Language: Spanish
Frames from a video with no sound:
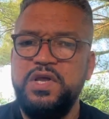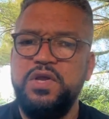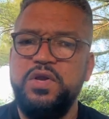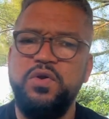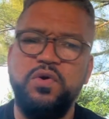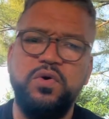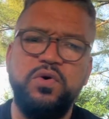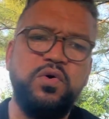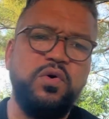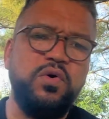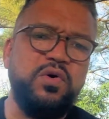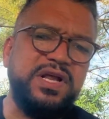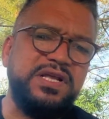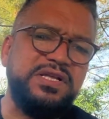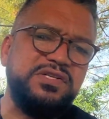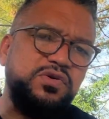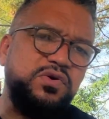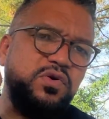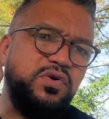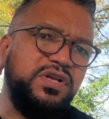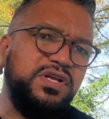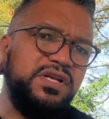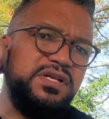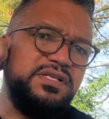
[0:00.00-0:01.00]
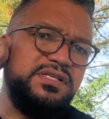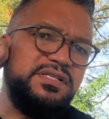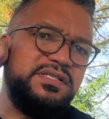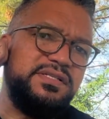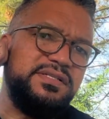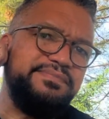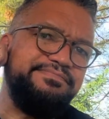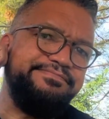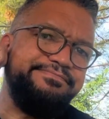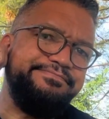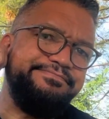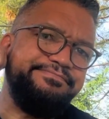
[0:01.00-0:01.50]
Los
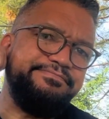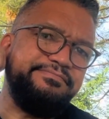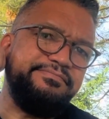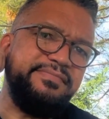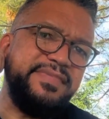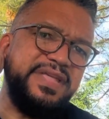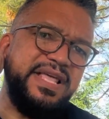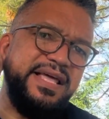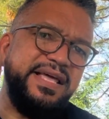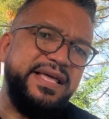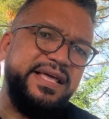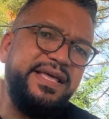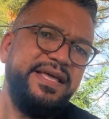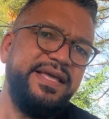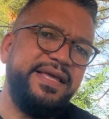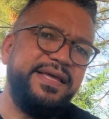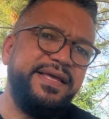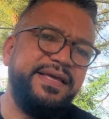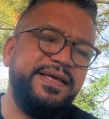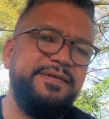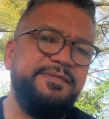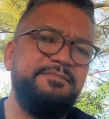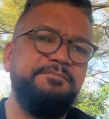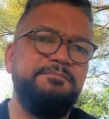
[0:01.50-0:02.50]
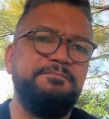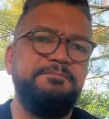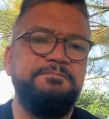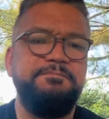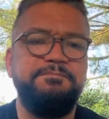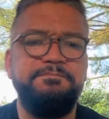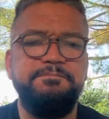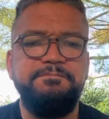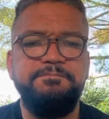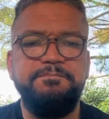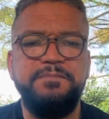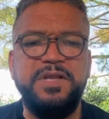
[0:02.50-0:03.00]
corazones, eh,
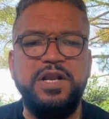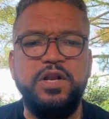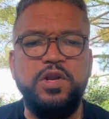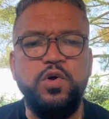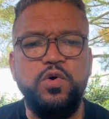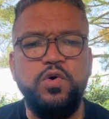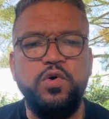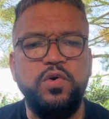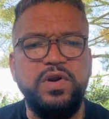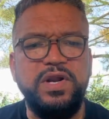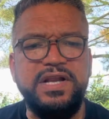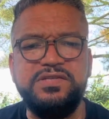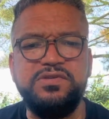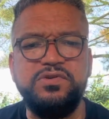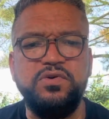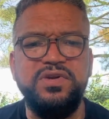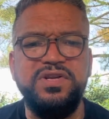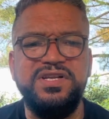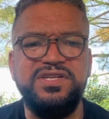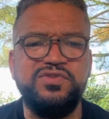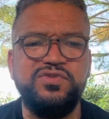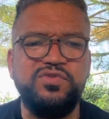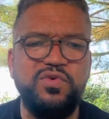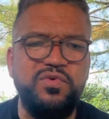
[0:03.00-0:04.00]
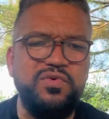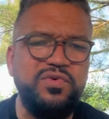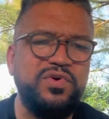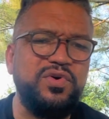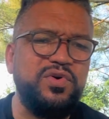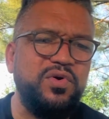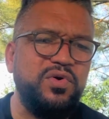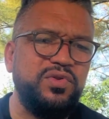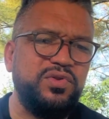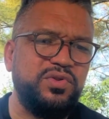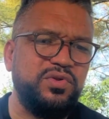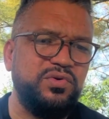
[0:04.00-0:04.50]
los corazones son
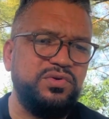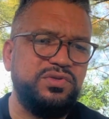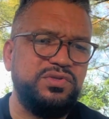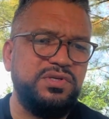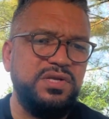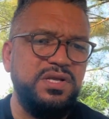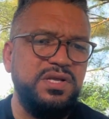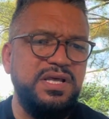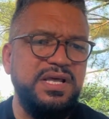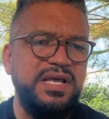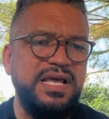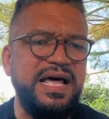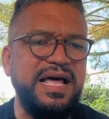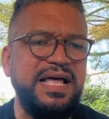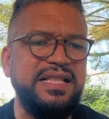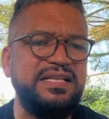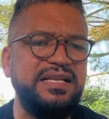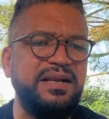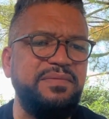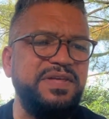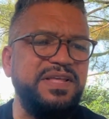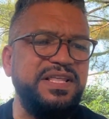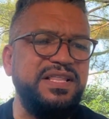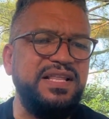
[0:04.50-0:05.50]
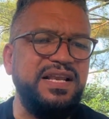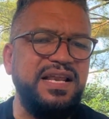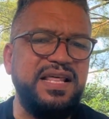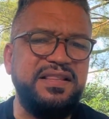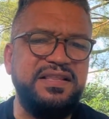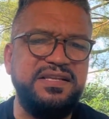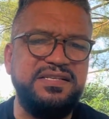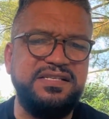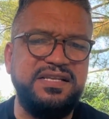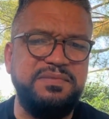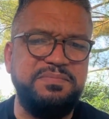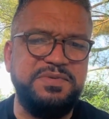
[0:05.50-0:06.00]
rotos a través de la
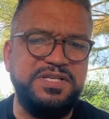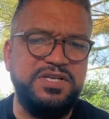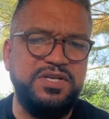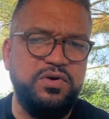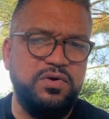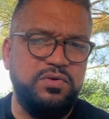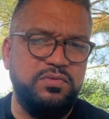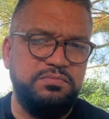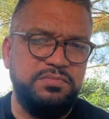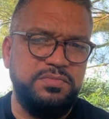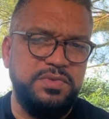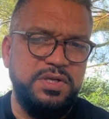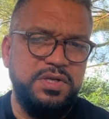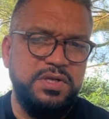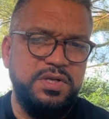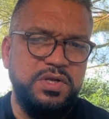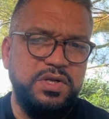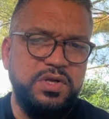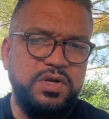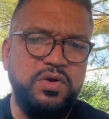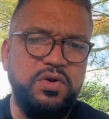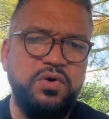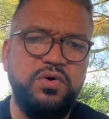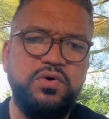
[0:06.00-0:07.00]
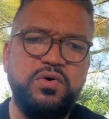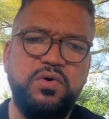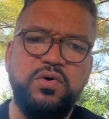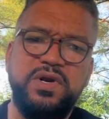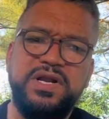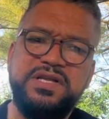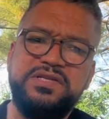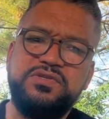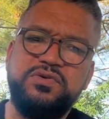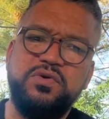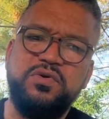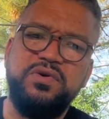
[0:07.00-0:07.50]
decepción. Los
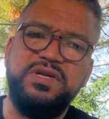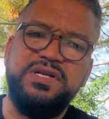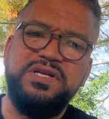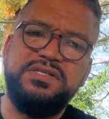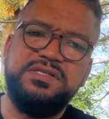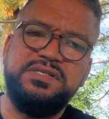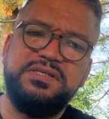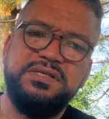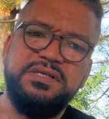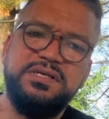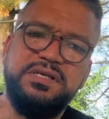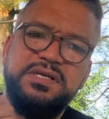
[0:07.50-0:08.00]
corazones